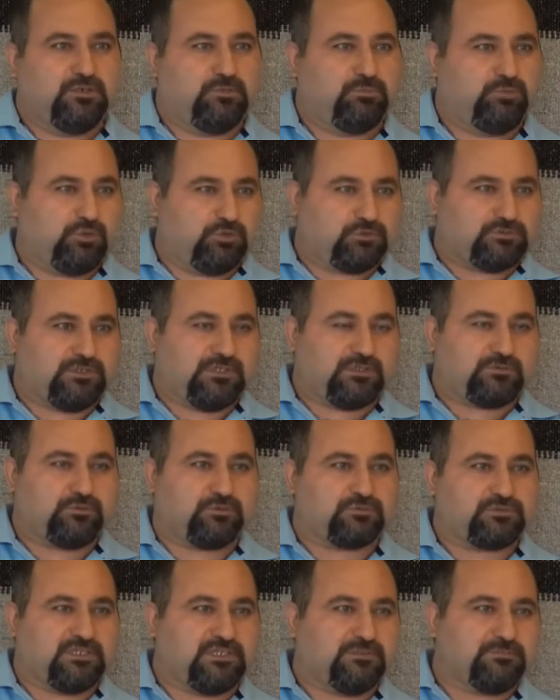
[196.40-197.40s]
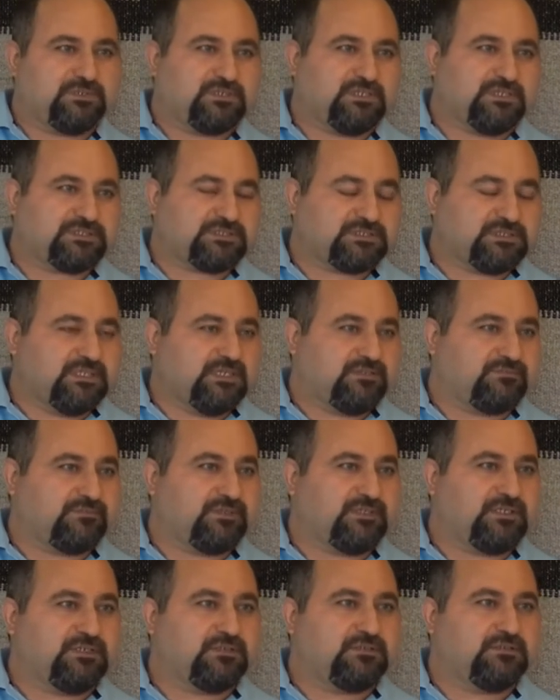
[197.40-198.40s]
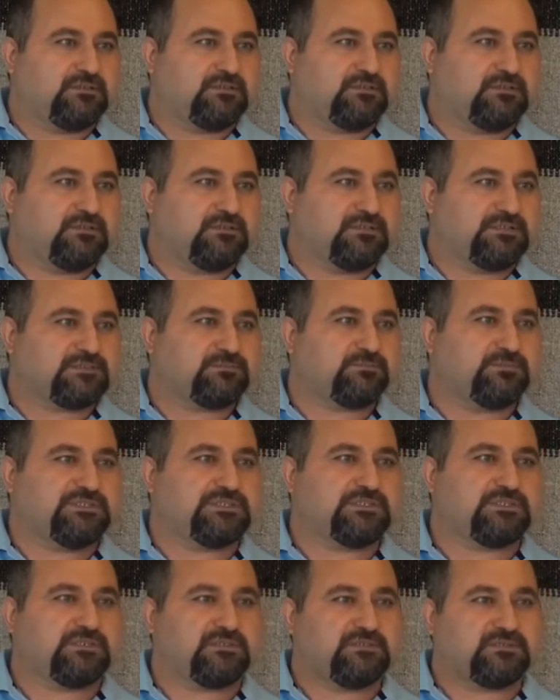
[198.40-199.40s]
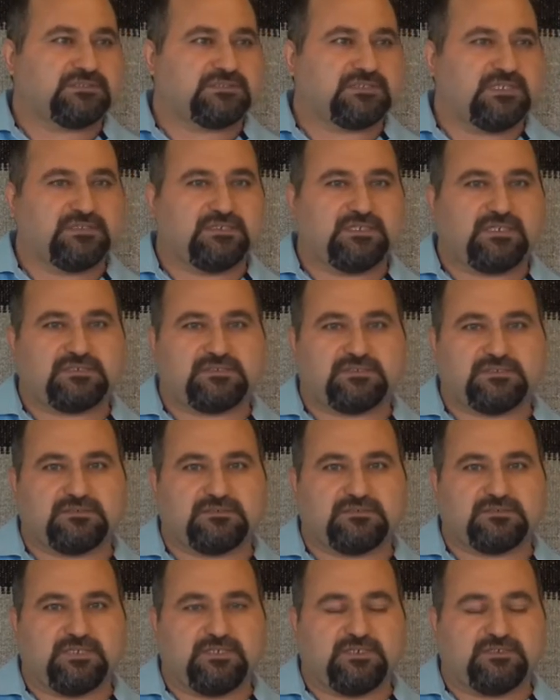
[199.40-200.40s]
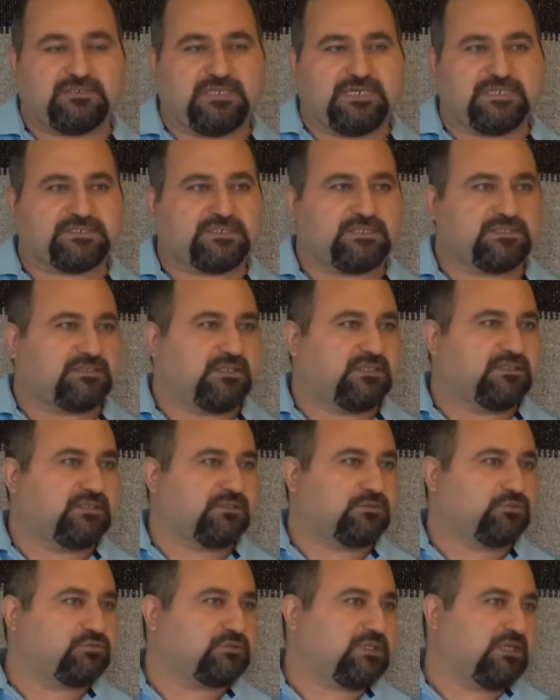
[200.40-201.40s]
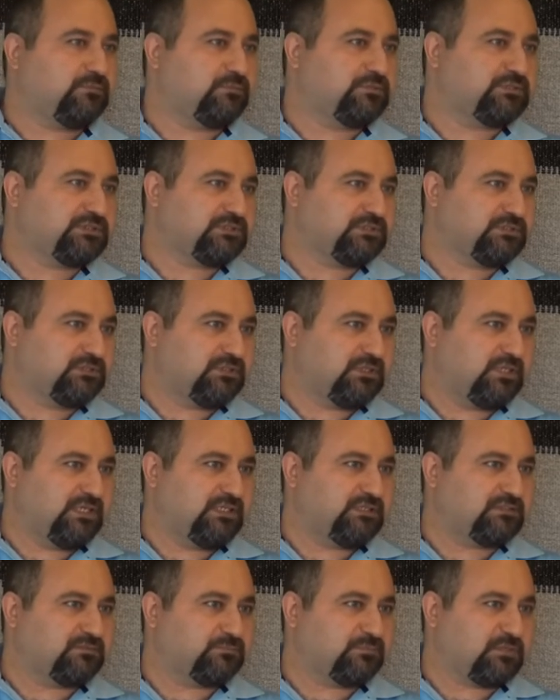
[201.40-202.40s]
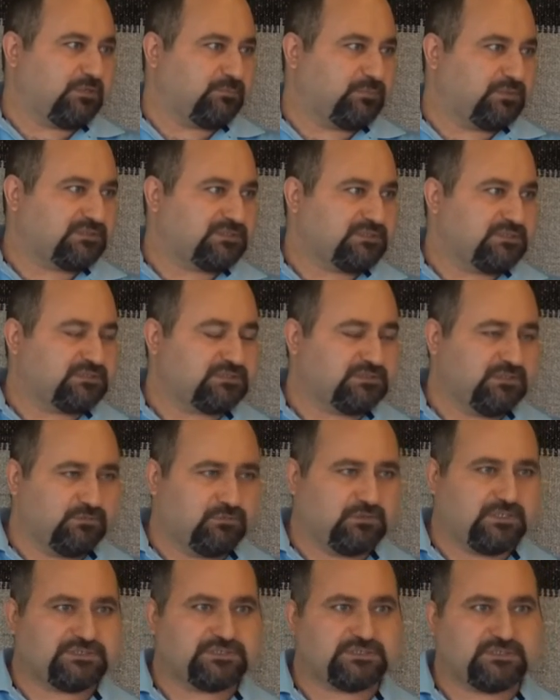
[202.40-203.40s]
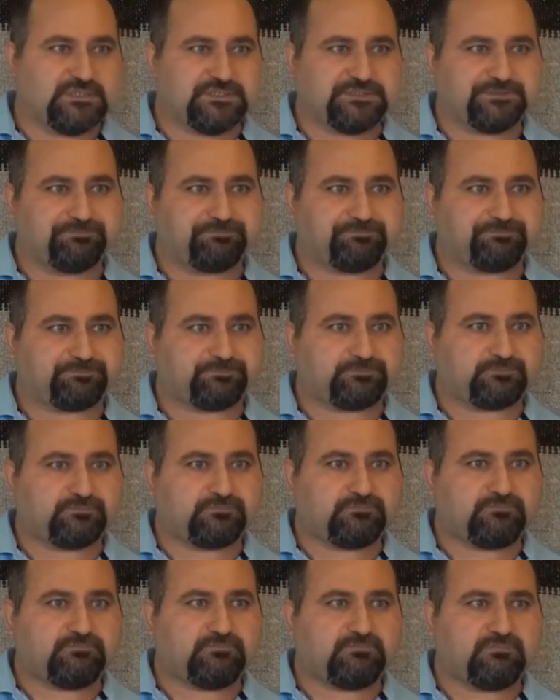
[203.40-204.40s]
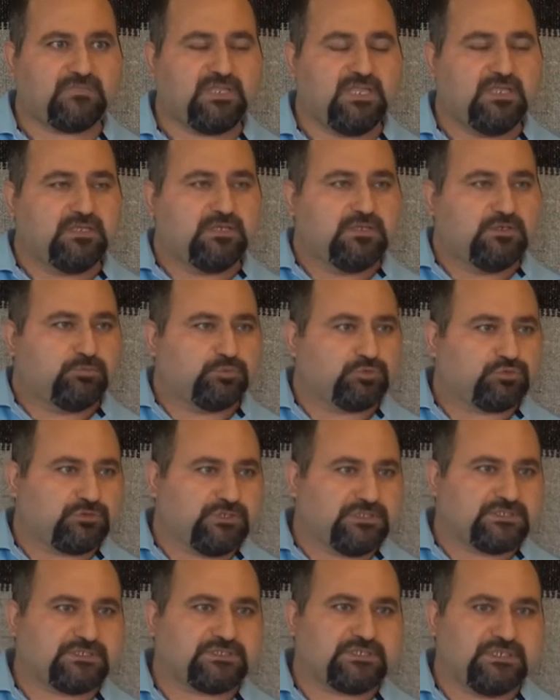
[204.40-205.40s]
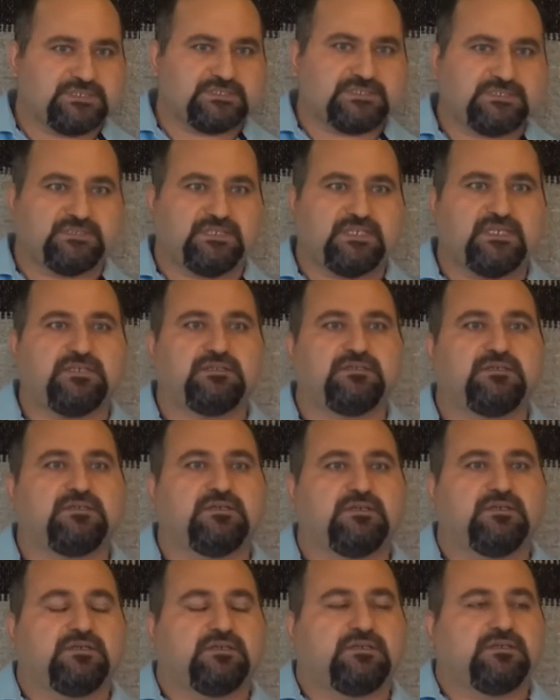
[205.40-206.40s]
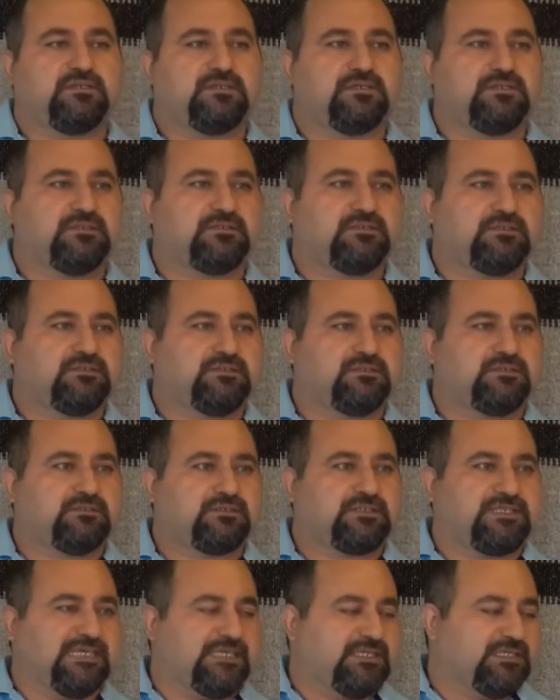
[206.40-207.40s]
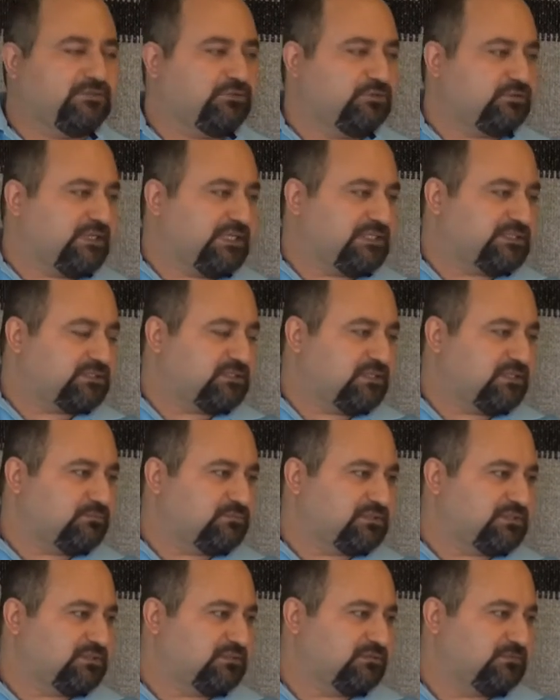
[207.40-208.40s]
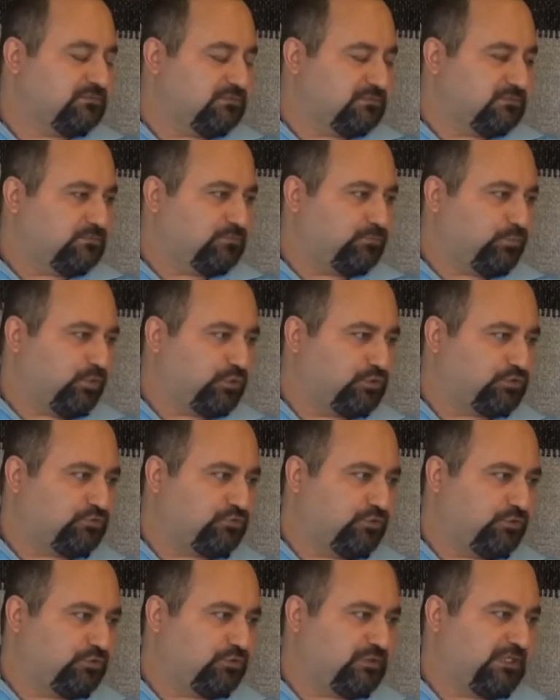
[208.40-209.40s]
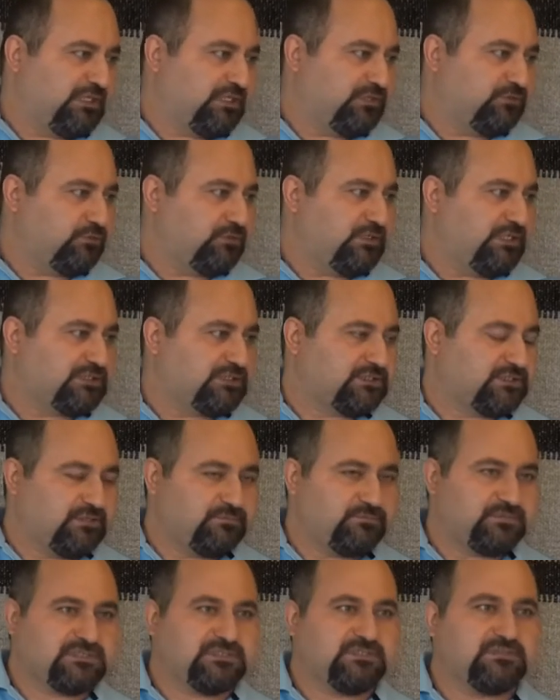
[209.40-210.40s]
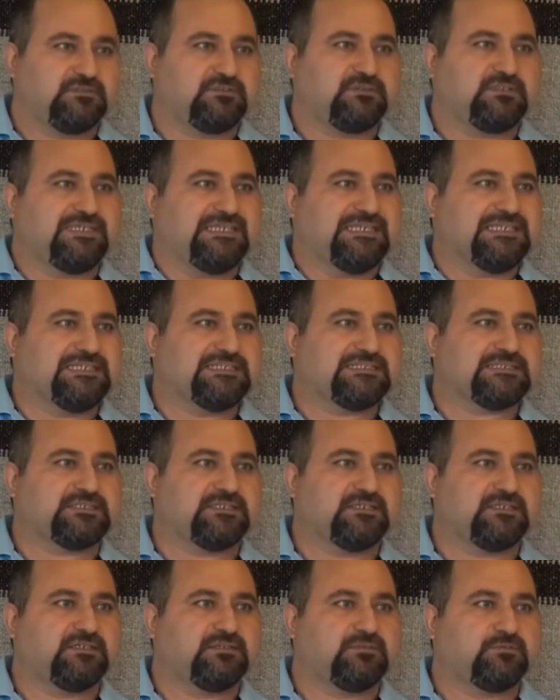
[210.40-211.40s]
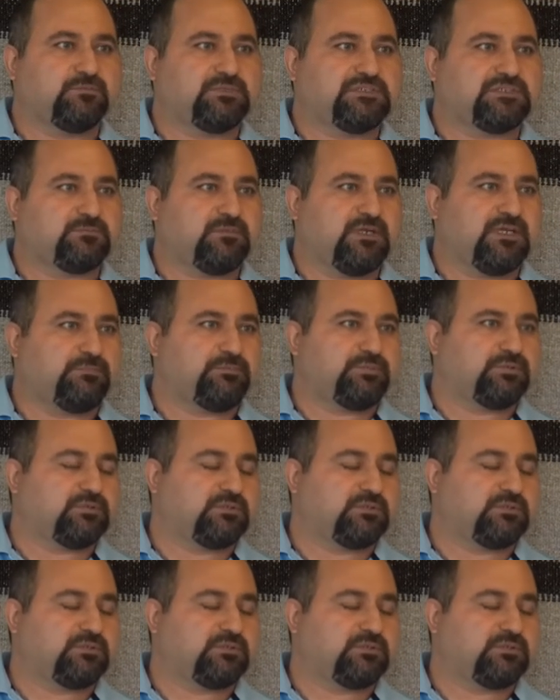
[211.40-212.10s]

bu ortak noktada birleştiler ve e, İzmir standartlarında gerçekten de güzel bir eğitim kapasitesine ulaştılar. Bu süreç içerisinde e, gelen öğrencilerimizin portföyü, gelen öğrencilerimizin ilgisi bizim hep